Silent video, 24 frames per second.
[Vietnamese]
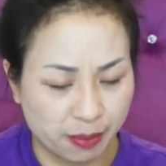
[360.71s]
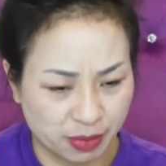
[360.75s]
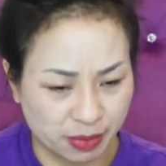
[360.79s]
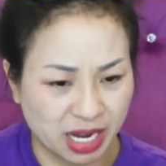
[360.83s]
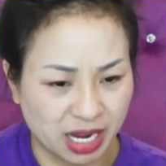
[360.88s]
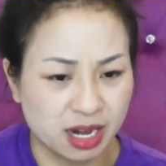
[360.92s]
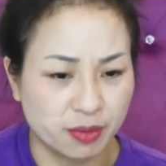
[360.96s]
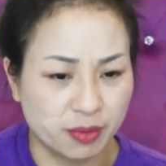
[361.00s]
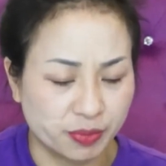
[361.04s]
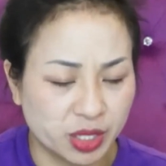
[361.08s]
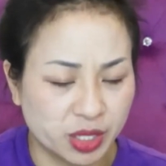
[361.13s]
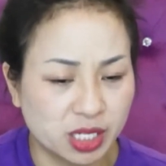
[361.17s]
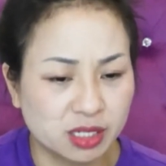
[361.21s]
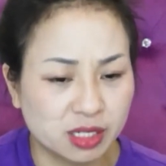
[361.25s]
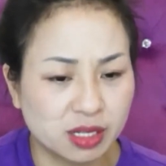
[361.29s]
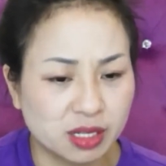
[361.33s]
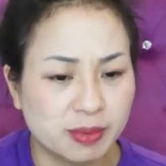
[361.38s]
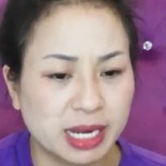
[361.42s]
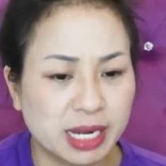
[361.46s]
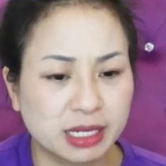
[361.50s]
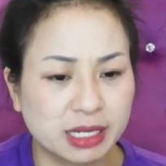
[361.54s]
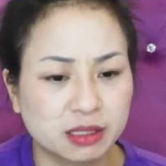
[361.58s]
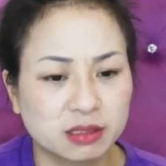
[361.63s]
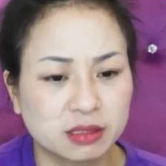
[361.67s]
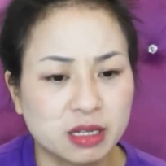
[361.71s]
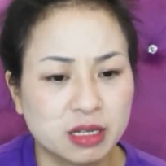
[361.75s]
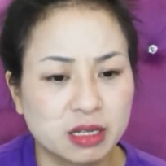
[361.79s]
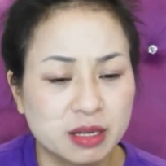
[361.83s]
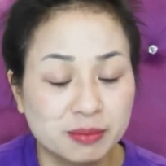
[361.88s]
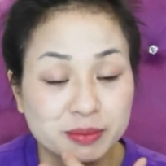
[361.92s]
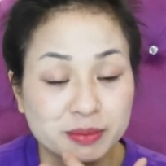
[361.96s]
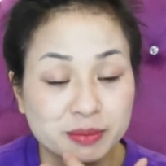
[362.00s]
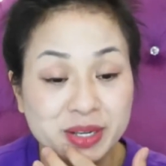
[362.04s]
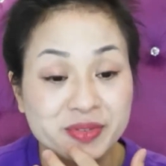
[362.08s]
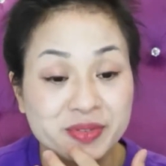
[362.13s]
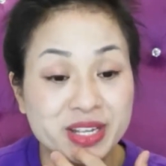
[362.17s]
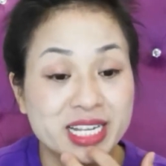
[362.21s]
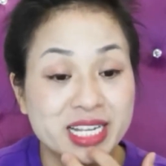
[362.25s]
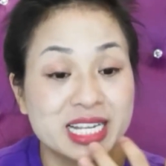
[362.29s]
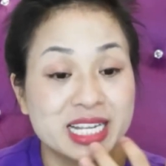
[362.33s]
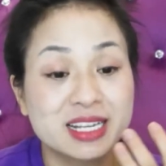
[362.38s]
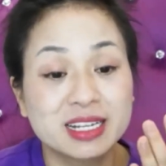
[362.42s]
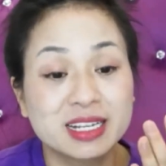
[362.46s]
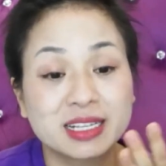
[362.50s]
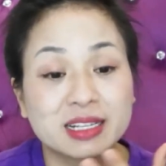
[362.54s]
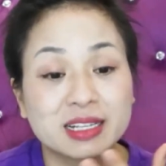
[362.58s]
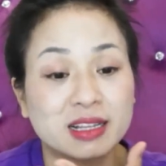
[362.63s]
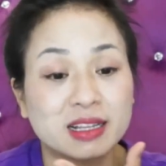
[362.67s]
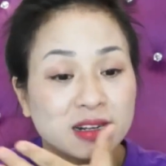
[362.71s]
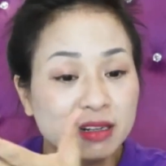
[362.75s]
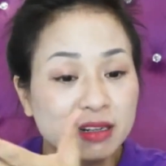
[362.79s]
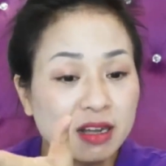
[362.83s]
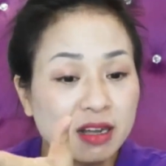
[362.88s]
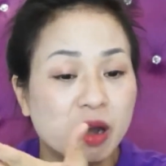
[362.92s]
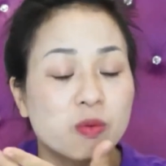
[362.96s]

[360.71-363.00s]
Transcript: ngay lập tức các bạn. Bởi vì khi người ta tấn công